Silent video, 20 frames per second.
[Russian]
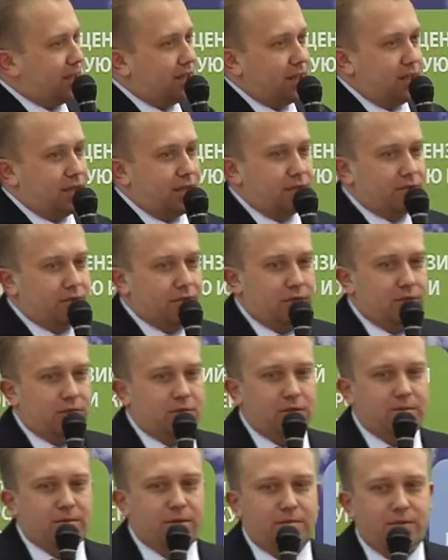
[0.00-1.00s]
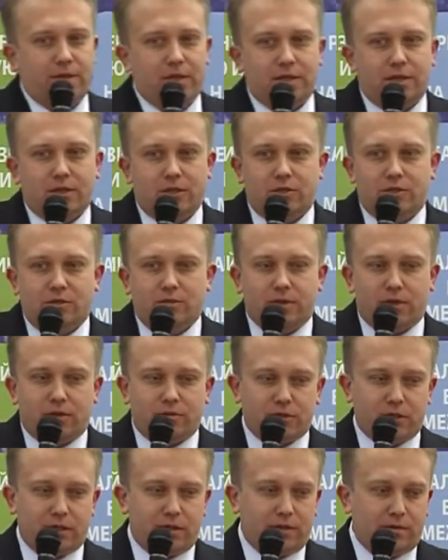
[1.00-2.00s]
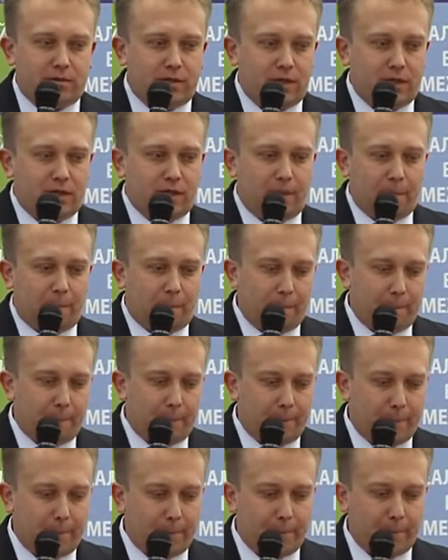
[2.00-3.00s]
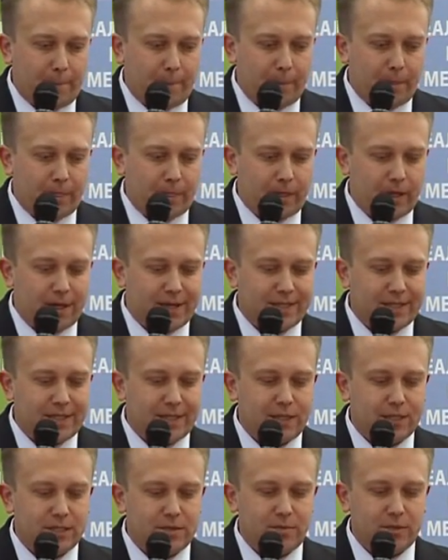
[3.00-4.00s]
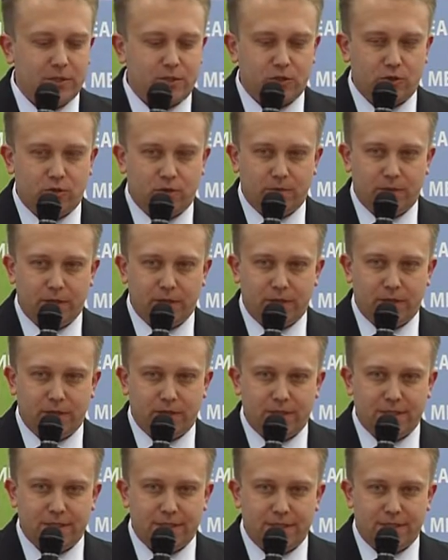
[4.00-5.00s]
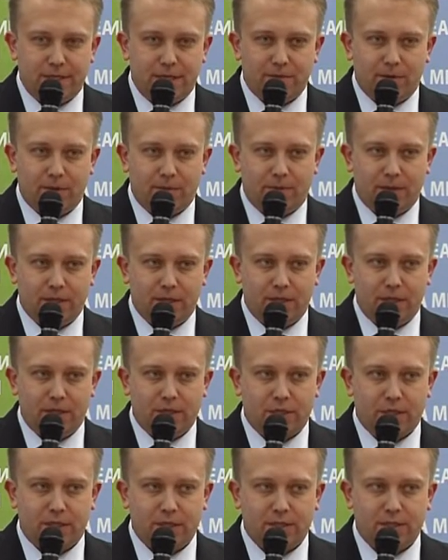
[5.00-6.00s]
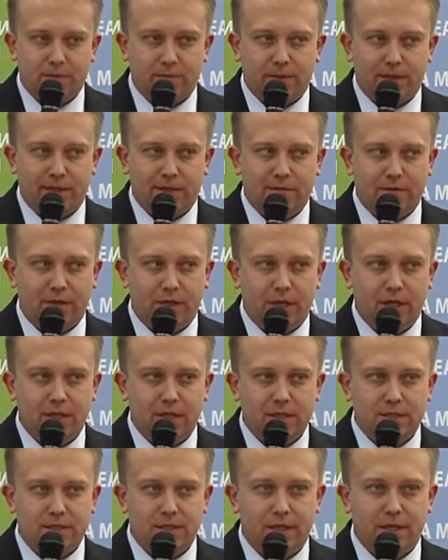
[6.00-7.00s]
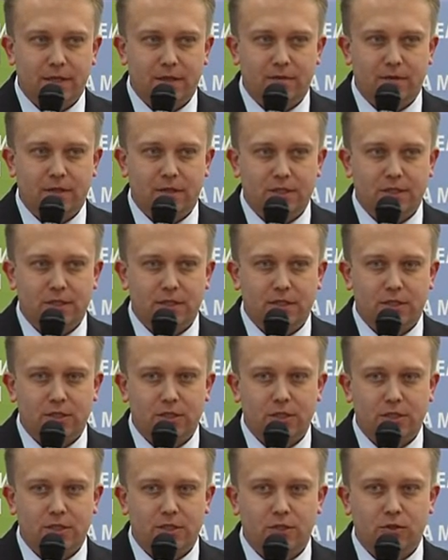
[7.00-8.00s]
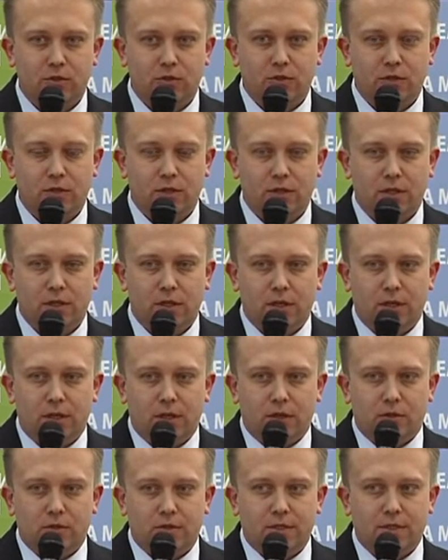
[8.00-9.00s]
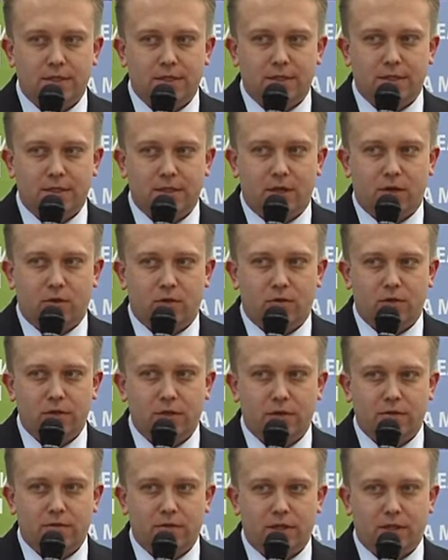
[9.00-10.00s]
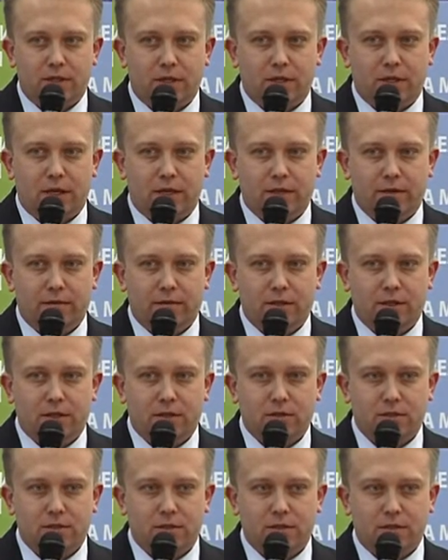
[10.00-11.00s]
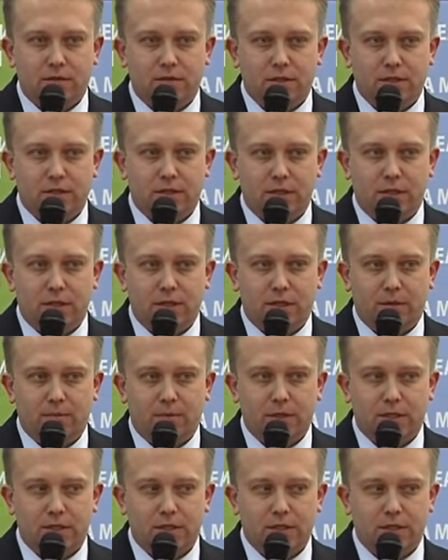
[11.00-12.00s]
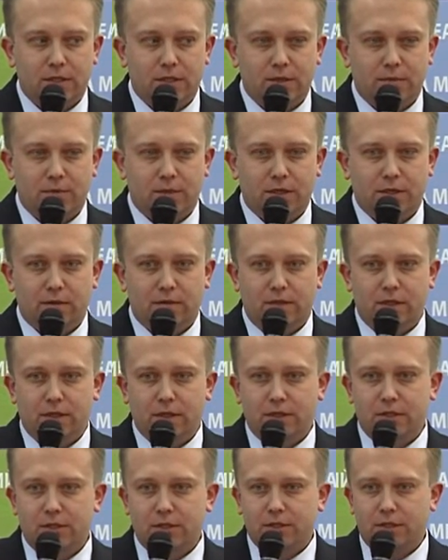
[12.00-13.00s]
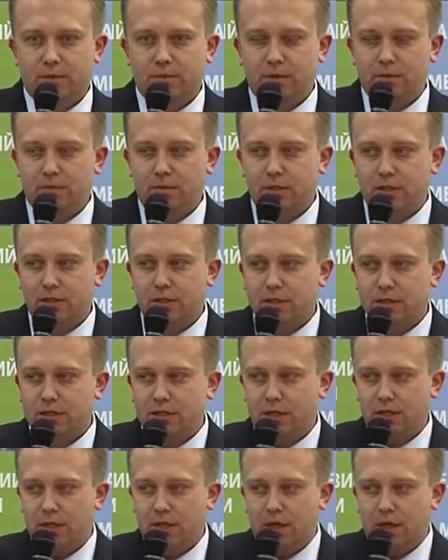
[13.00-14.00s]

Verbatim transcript: И второй момент, о чем я уже говорил, хотелось бы, чтобы система поддержки и сопротивления следовала за нашей ценой. То есть если цена уходит вертикально вверх, то, соответственно, линия поддержки и сопротивления должна приближаться.